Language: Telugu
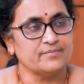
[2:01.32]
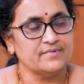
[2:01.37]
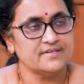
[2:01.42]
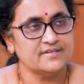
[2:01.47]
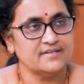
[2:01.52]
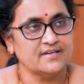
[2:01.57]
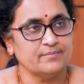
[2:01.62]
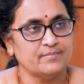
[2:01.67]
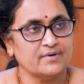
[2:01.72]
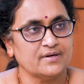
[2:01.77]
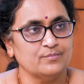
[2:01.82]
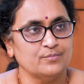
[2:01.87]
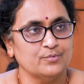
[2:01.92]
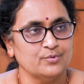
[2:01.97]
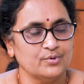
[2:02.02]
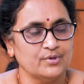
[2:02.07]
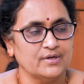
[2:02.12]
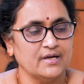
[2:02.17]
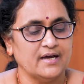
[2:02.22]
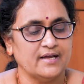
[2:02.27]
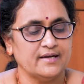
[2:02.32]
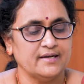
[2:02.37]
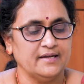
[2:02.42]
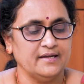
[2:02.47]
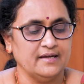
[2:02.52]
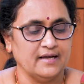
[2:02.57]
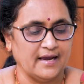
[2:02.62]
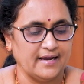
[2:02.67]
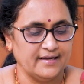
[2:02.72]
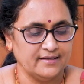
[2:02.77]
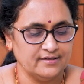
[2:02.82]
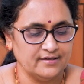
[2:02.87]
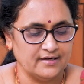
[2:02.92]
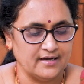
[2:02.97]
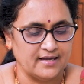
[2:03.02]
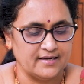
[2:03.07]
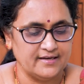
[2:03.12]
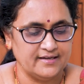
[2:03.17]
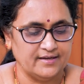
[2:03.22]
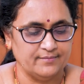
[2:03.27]
సమిష్టి నెంబర్ మూడు కానీ ఐదు
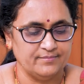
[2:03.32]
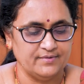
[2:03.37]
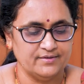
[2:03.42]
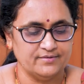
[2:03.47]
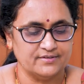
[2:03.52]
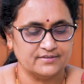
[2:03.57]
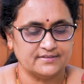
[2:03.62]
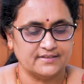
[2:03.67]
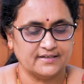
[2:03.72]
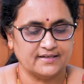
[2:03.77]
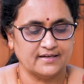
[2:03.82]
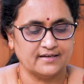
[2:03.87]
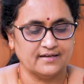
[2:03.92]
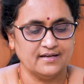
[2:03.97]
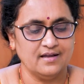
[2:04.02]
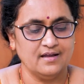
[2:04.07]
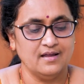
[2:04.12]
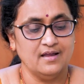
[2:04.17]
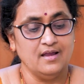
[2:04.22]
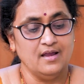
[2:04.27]
కానీ ఎనిమిది వస్తే కనుక